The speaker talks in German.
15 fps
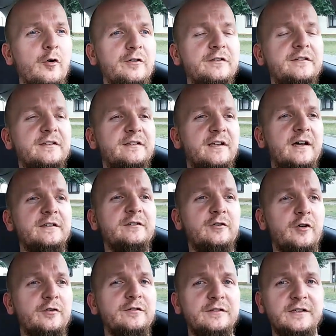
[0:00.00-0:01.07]
und dann
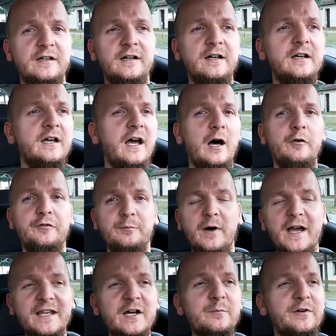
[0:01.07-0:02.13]
könnt ihr aus
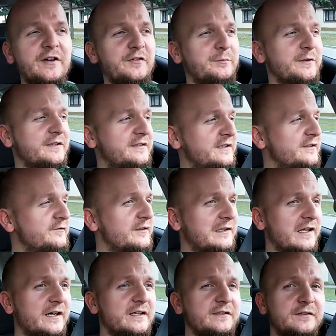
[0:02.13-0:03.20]
meiner Perspektive
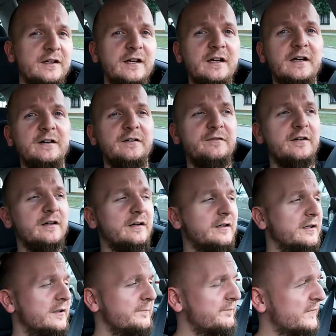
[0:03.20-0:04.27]
gleich
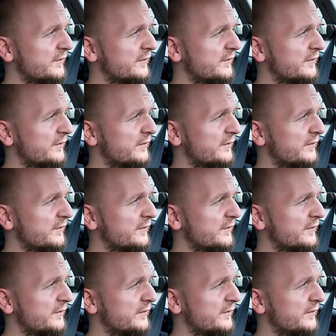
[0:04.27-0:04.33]
äh,